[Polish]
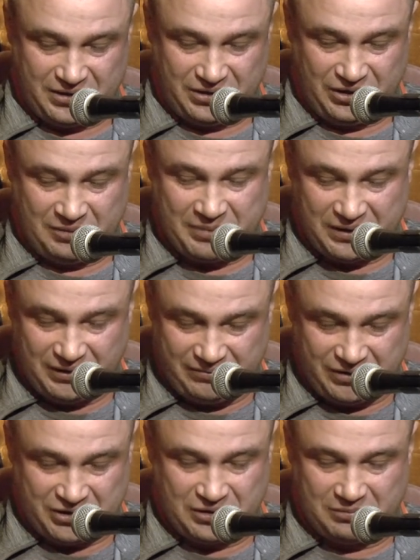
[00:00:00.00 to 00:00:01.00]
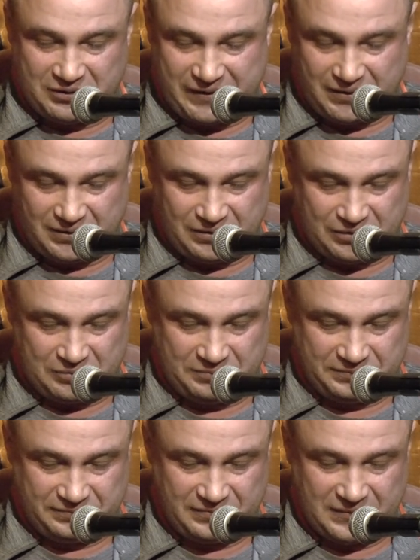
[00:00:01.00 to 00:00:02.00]
I chyba nie wie, że tą
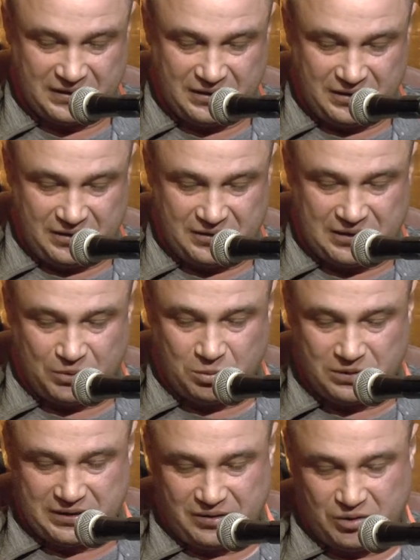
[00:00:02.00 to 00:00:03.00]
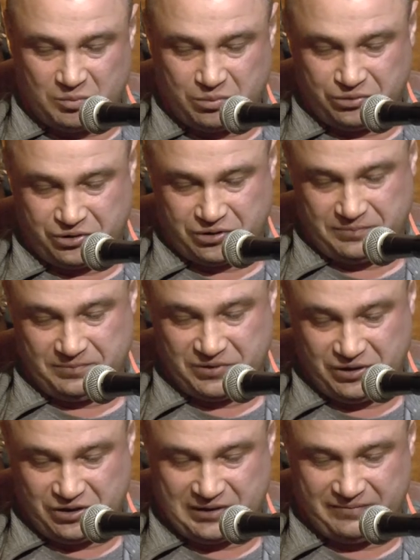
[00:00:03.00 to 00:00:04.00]
randką zakłóca komuś
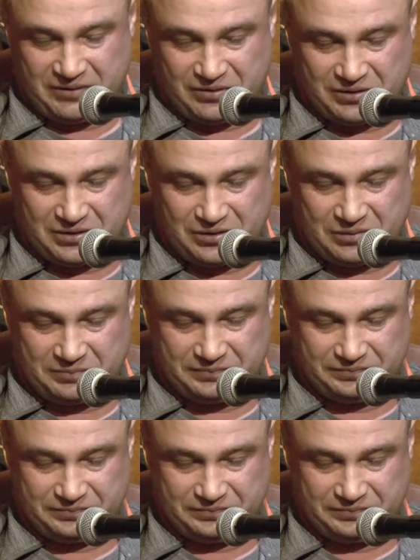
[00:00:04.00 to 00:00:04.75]
ciszę nocną.